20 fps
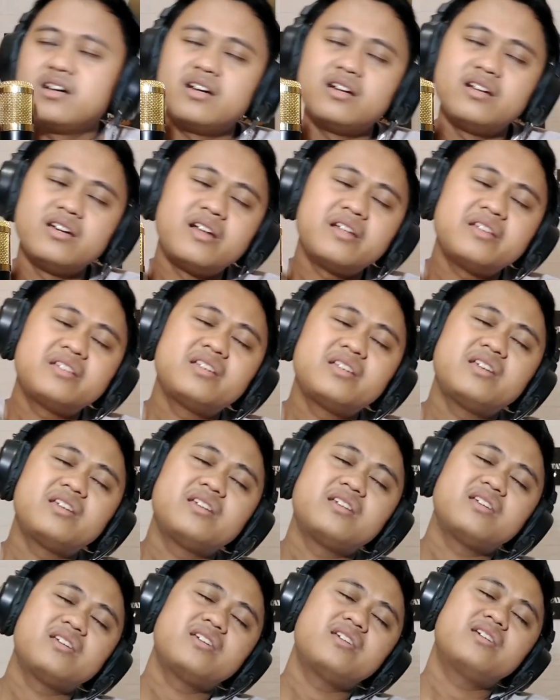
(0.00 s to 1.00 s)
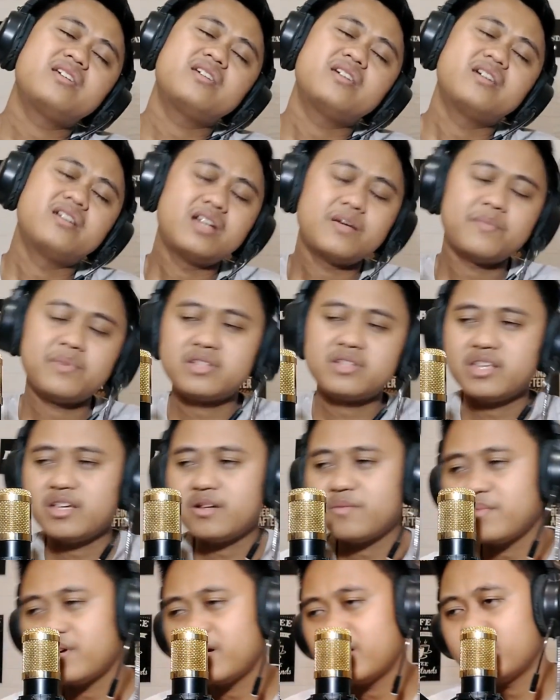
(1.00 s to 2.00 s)
Dari sini dapat
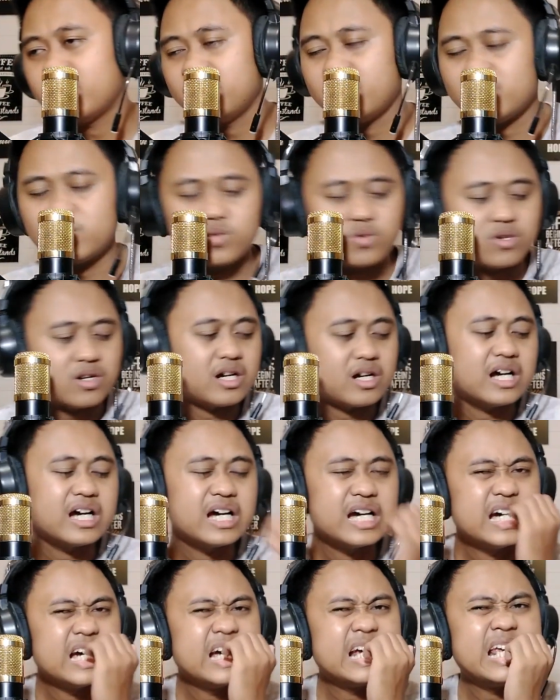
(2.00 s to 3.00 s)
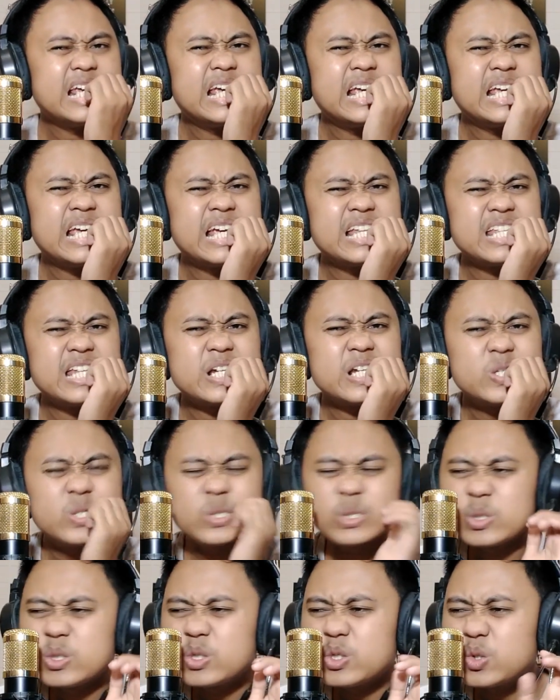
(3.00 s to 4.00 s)
hikmah yang suka ngegigitin
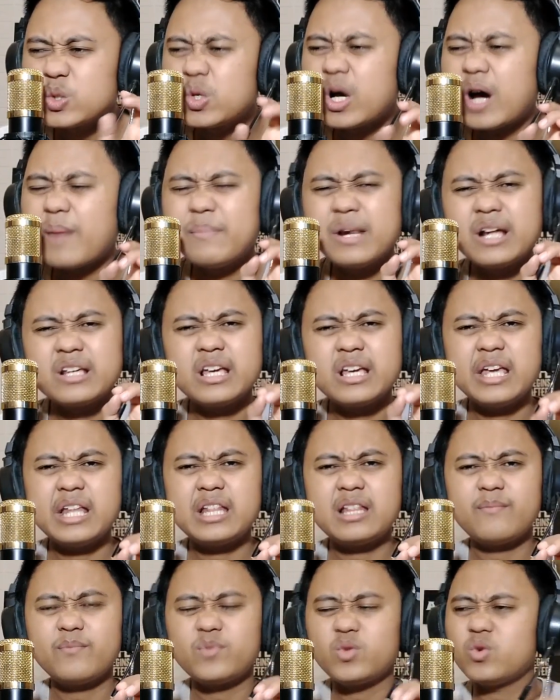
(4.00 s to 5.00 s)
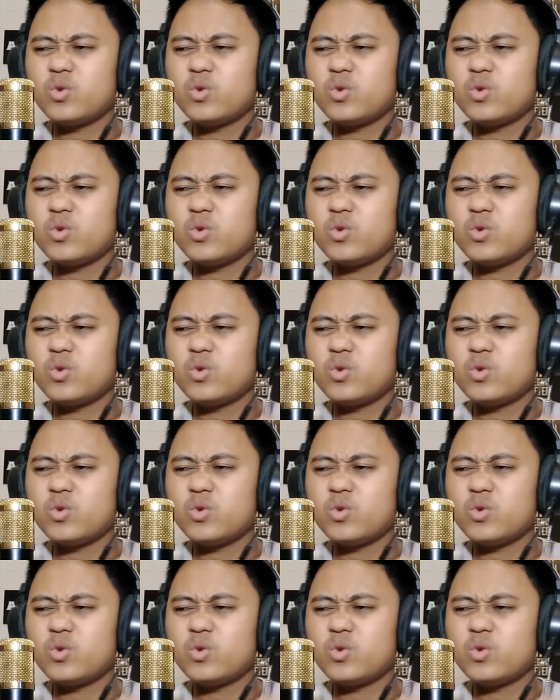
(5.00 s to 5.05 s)
kuku tuh, apalagi yang hitam